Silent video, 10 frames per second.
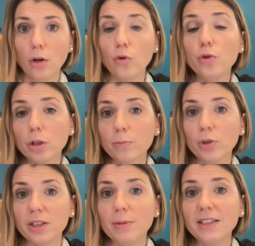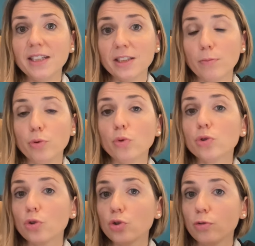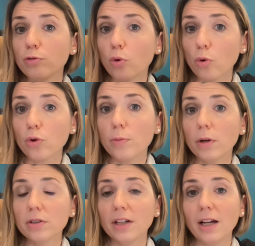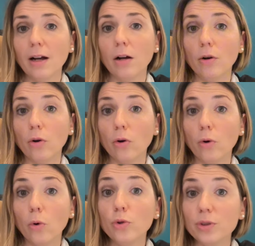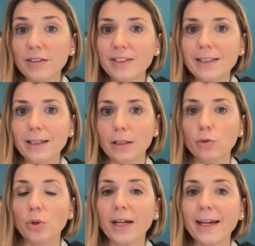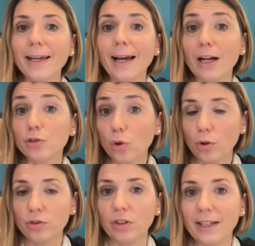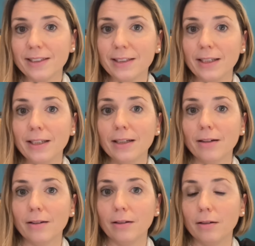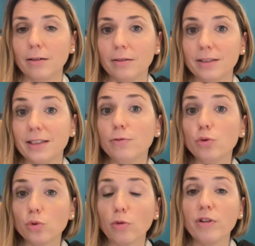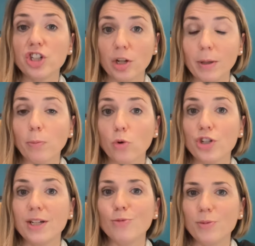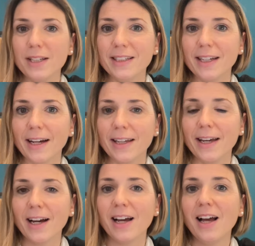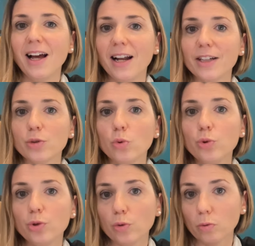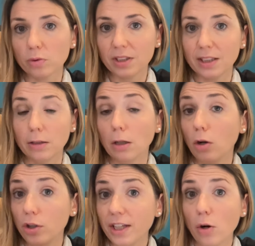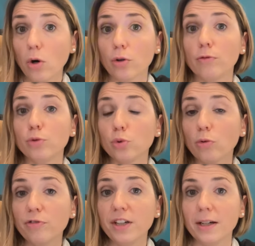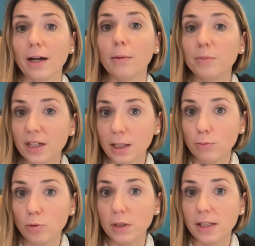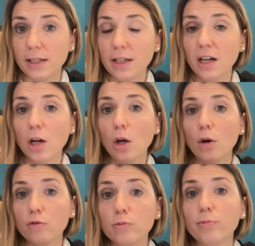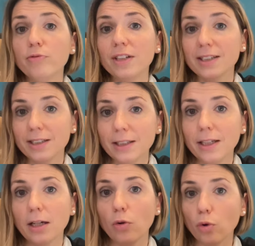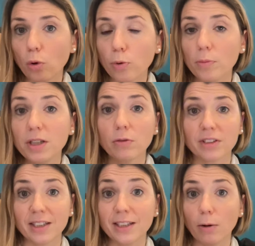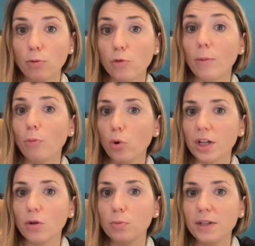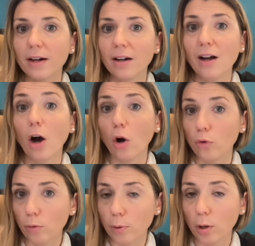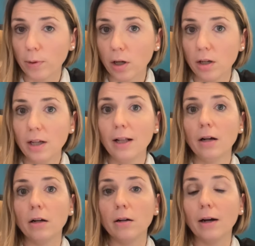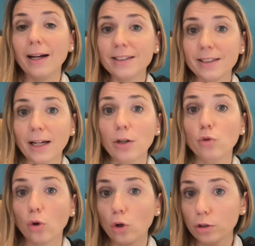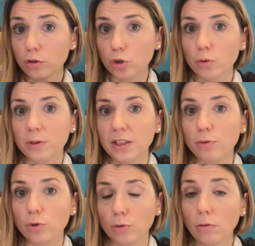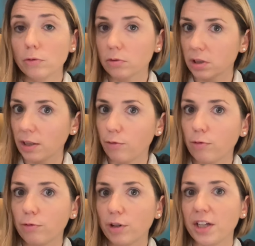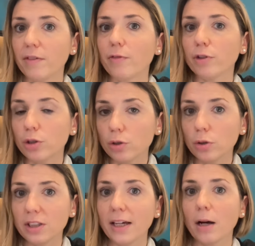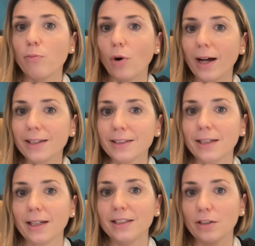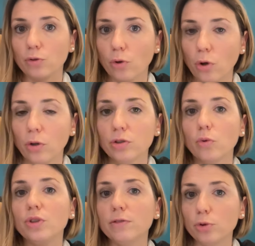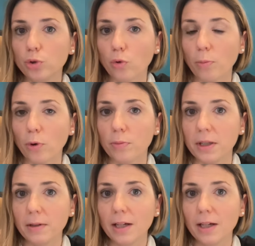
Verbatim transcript: Une autre possibilité, c'est plutôt ce que je vous recommande, euh, au lieu d'éviter de créer à tort une SCI euh, si vous ne trouvez jamais de projet immobilier derrière, la solution, c'est dès lors que vous trouvez un bien immobilier, vous pouvez signer le compromis, donc c'est-à-dire au moins bloquer le bien en nom propre, euh, insérer une clause de substitution, donc ça il faut que vous voyez avec votre notaire pour insérer cette clause au niveau du compromis.